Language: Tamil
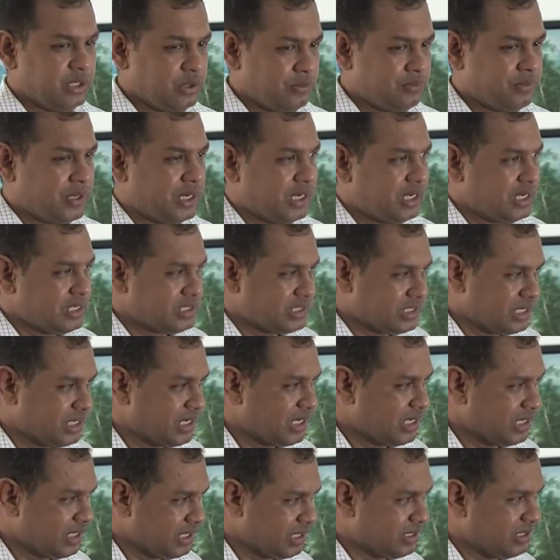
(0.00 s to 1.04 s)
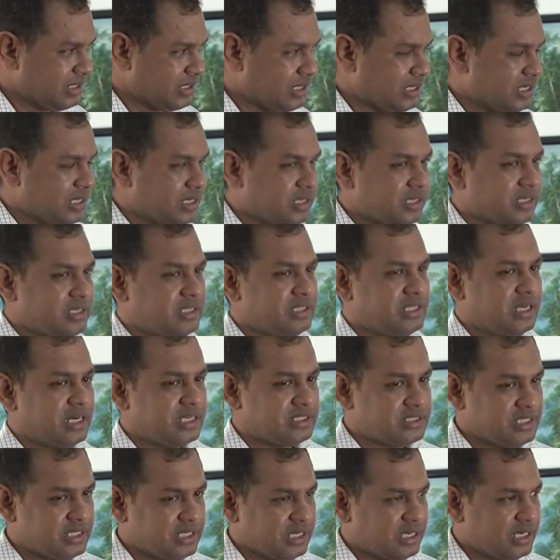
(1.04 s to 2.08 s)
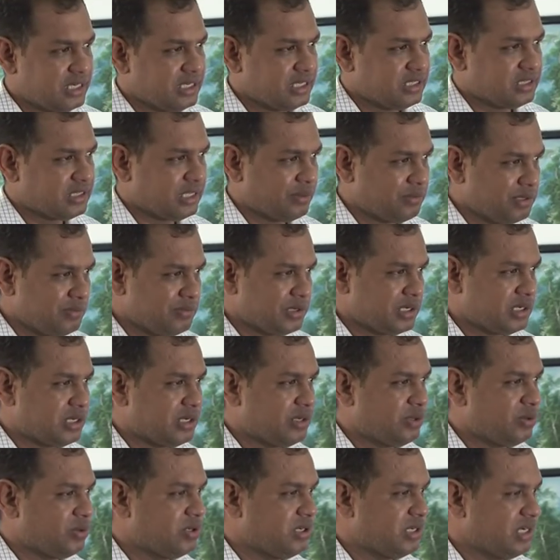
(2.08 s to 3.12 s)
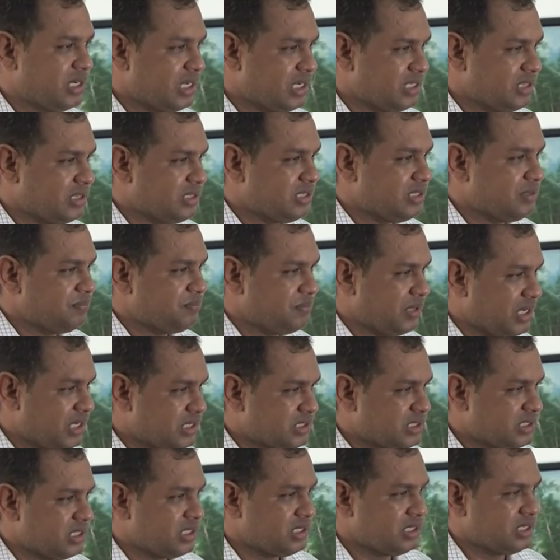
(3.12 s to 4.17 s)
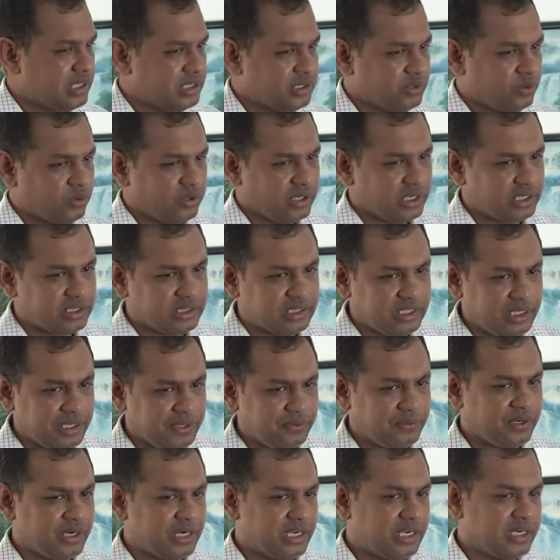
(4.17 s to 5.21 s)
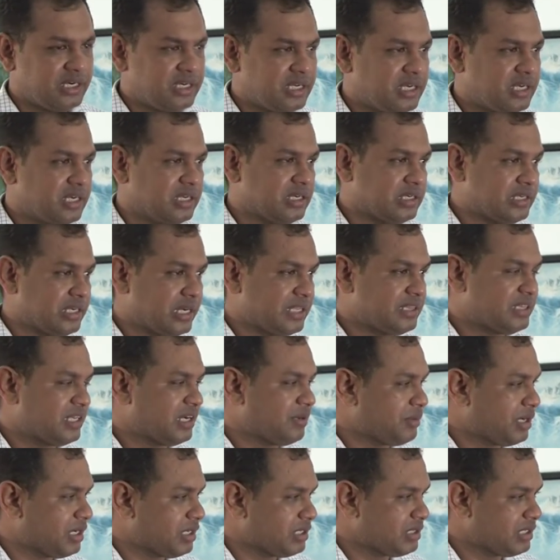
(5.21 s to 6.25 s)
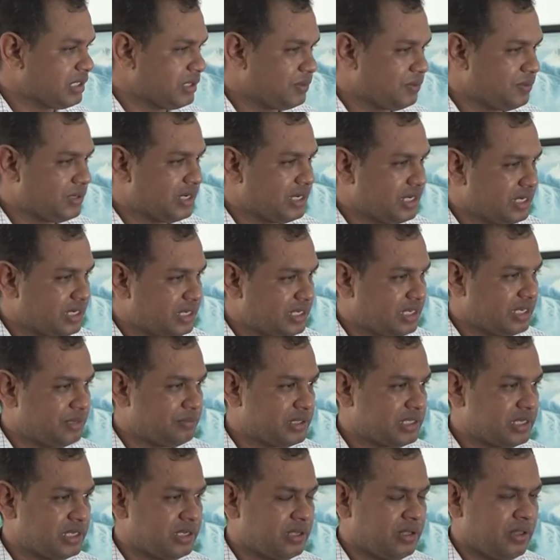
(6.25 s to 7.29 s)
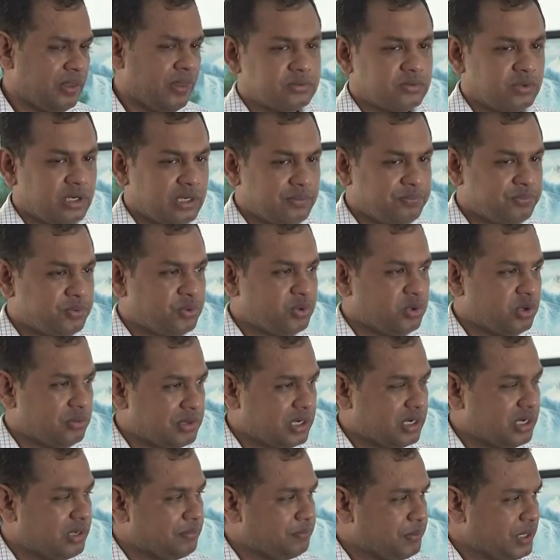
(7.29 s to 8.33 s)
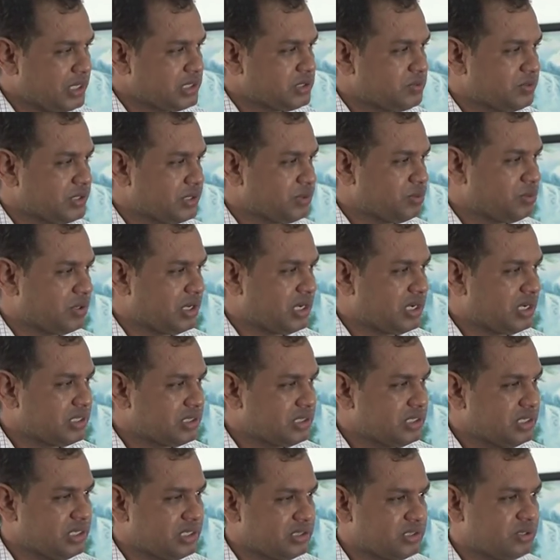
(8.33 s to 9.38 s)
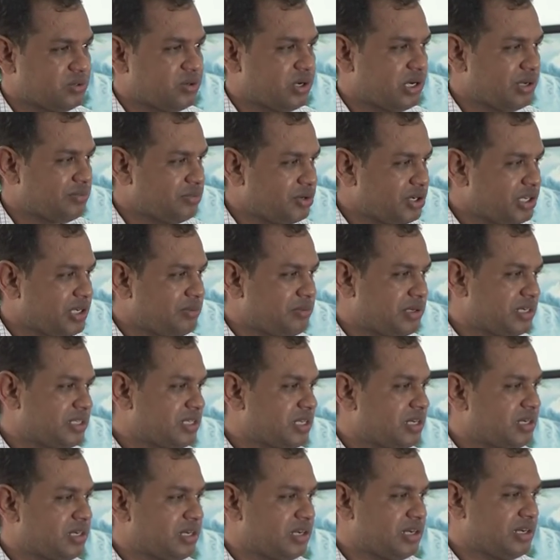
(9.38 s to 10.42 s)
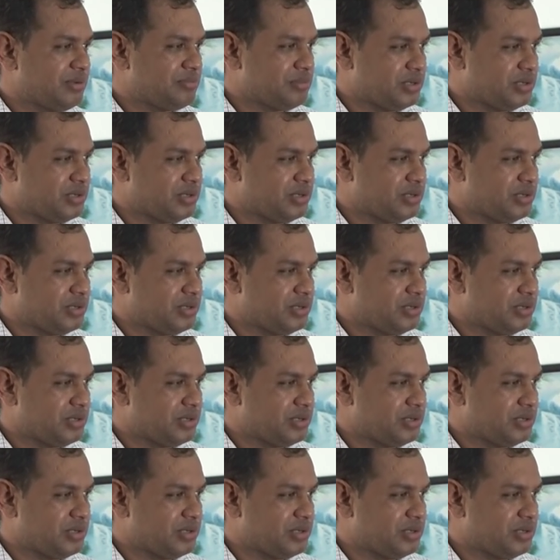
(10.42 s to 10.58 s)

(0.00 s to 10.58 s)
இன்னும் பல அச்சங்கள் இருக்கின்றன இந்த அச்சங்களை தமிழ் மக்களோடு இணைந்து பேசி அதற்குரிய தீர்வுகள் என்ன நிரந்தரமான தீர்வுகள் என்ன என்பதை உளப்பூர்வமாக பேசுவதனூடாக தீர்த்து கொள்ள முடியும் என்றுதான் நான்